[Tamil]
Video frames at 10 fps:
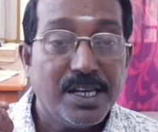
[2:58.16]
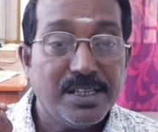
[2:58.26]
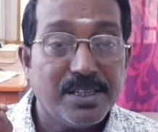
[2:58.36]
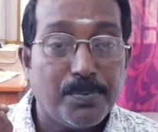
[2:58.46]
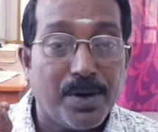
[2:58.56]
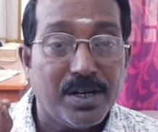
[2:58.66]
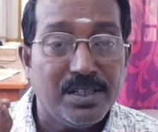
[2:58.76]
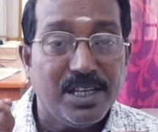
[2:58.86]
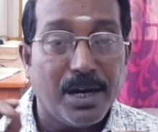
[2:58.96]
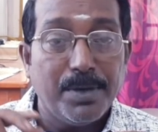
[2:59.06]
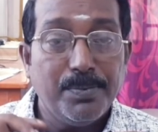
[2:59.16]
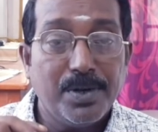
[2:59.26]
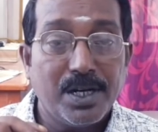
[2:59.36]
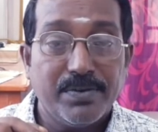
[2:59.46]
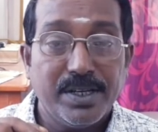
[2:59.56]
இந்த பகுதி
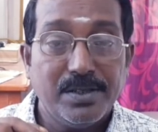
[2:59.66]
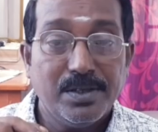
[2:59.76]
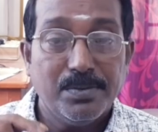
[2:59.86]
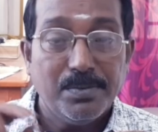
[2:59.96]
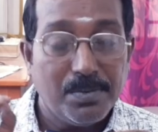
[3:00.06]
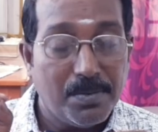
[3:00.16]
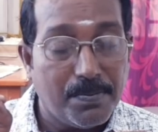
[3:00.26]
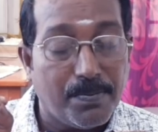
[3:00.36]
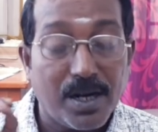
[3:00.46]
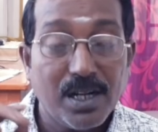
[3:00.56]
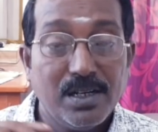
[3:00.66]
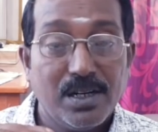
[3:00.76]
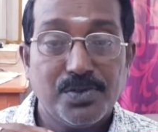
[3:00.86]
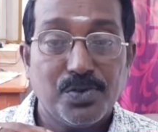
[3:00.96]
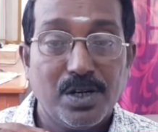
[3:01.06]
அமைப்புகளை வைத்தும்
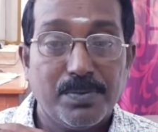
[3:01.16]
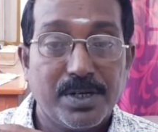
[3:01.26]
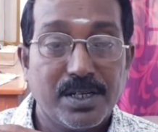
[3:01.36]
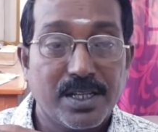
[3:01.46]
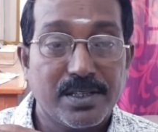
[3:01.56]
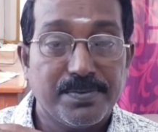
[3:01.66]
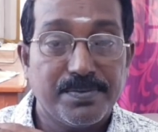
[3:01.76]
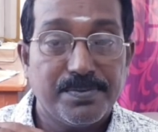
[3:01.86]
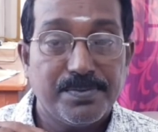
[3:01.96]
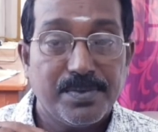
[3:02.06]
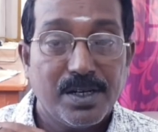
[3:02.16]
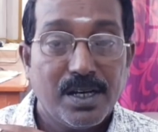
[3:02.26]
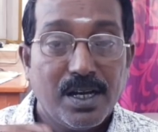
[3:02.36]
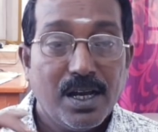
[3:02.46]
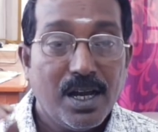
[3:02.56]
பலன்கள் சொல்லப்படுகிறது
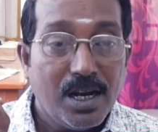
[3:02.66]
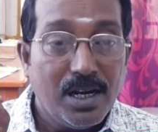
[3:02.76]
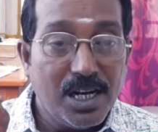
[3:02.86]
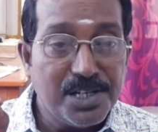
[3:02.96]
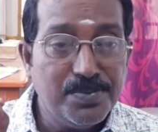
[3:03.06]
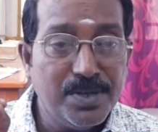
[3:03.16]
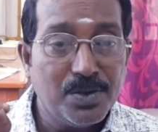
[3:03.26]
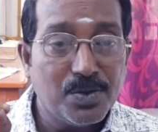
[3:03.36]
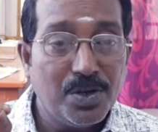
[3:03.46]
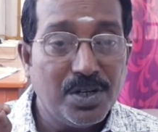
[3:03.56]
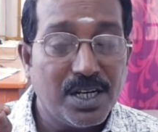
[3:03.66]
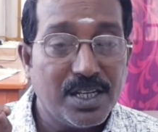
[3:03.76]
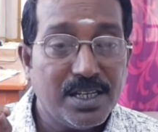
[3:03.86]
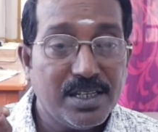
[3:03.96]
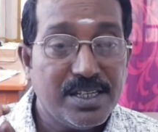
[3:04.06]
லட்சுமணன் கோடுகளை